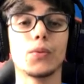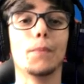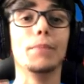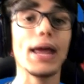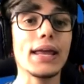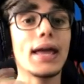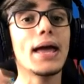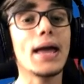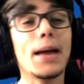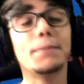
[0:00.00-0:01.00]
Usam bem,
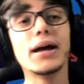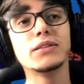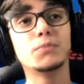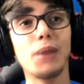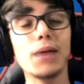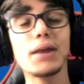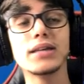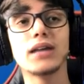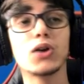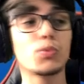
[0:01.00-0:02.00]
mas bem
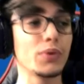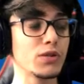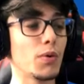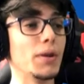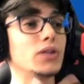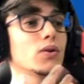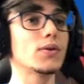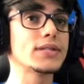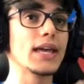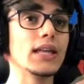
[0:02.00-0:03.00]
mais alto, principalmente o
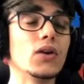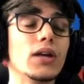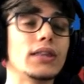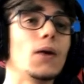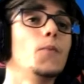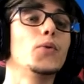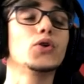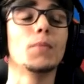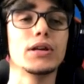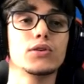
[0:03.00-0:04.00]
Ghost Aidan, que tá um
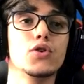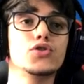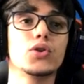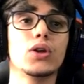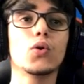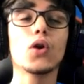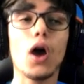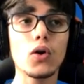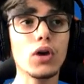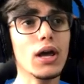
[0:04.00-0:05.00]
pouquinho mais longe do que eu
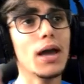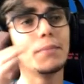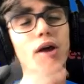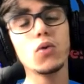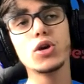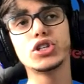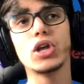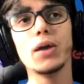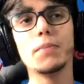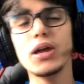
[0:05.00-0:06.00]
coloco. Mano, eu
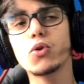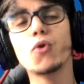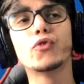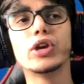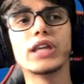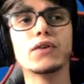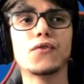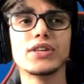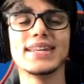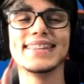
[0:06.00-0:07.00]
achei bem confortável
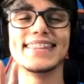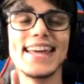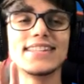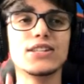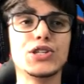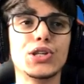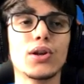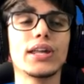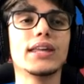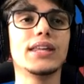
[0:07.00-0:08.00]
fazer nesse estilo
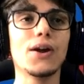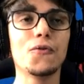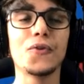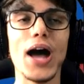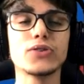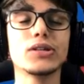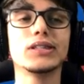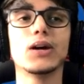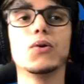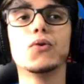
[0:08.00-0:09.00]
estilo aqui que eu faço,
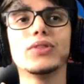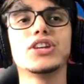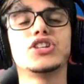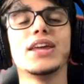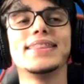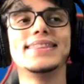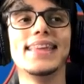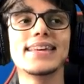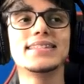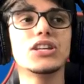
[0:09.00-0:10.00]
então eu deixei
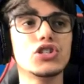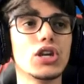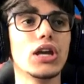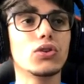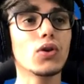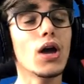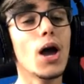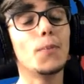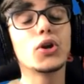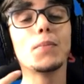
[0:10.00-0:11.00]
desse jeito,
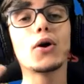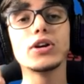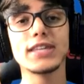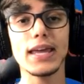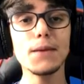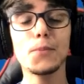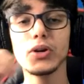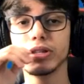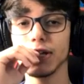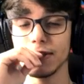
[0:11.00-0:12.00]
porque uma coisa
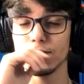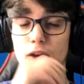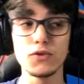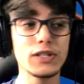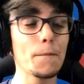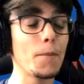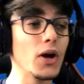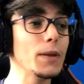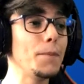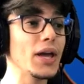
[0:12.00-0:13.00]
importante, velho, é você
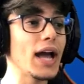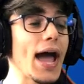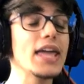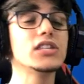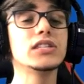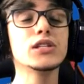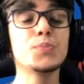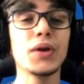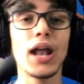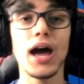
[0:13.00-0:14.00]
pode pegar e se
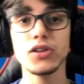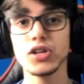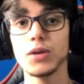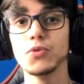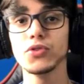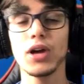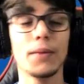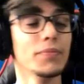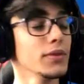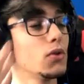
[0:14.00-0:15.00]
inspirar, digamos,
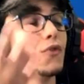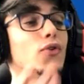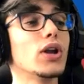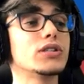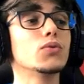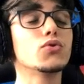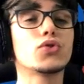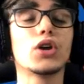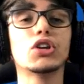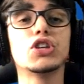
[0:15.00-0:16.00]
na configuração dos
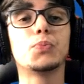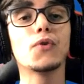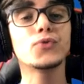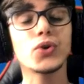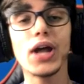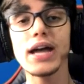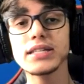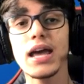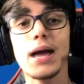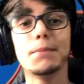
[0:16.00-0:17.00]
jogadores
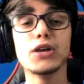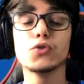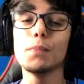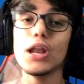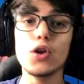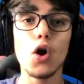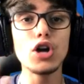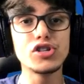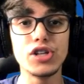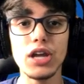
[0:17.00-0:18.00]
profissionais, mas o
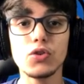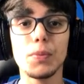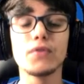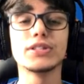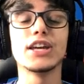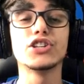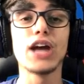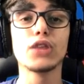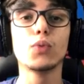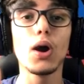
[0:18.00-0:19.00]
melhor jeito para você
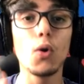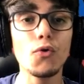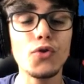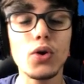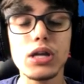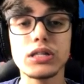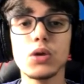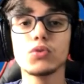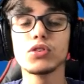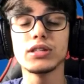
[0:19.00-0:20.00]
achar a tua
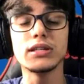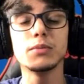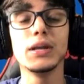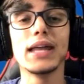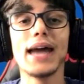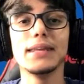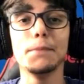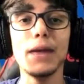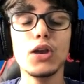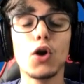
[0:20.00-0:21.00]
configuração, a tua sensibilidade
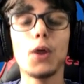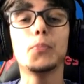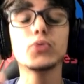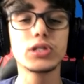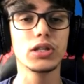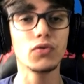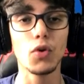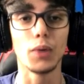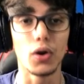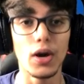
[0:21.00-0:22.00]
melhor
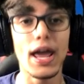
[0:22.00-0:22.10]
possível, mano,